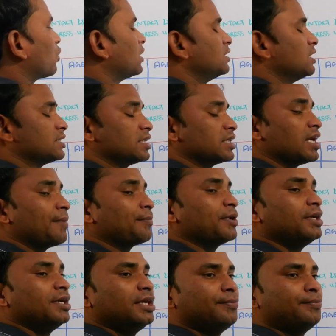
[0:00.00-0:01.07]
होगा जैसे कि आपकी
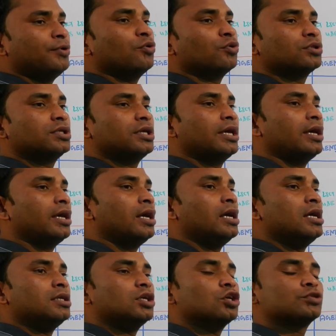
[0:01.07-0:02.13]
डी होती है
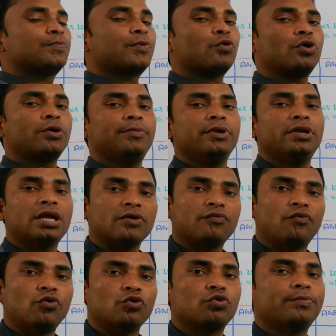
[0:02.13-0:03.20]
या उस पर कोई भी
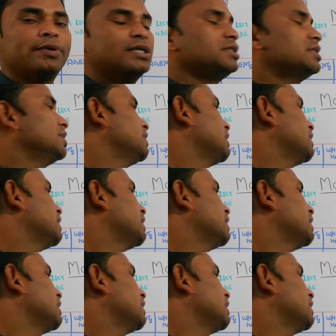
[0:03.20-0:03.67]
नंग फोटो भेज दिया